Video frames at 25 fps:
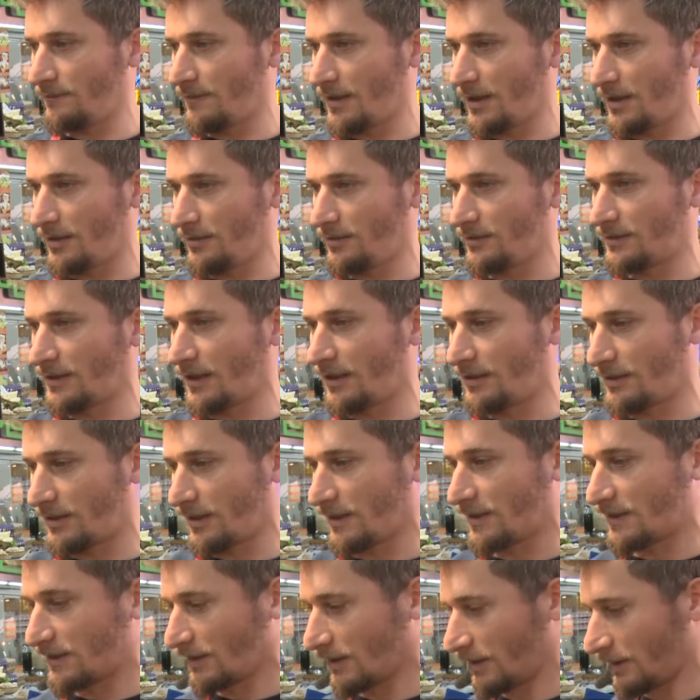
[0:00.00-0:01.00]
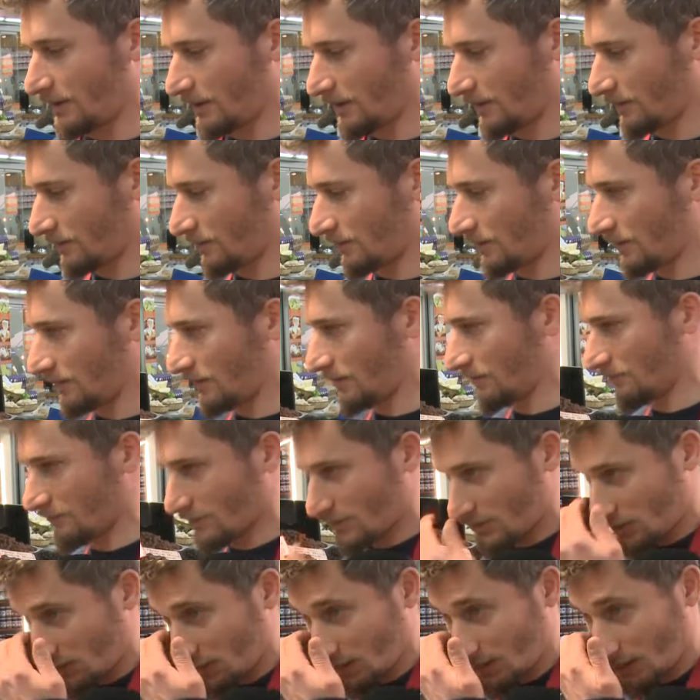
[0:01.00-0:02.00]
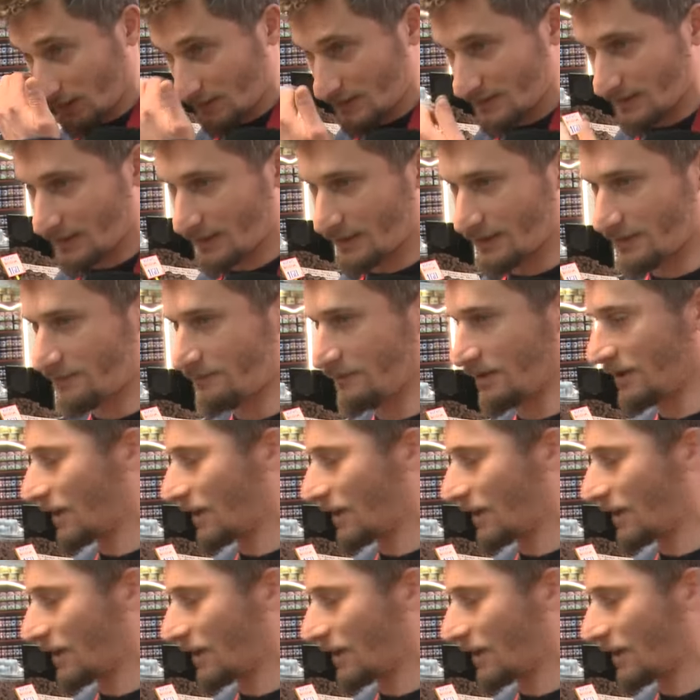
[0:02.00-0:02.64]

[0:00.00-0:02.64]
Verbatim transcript: ve İthal kestane dediğimiz Çin kestanesi ve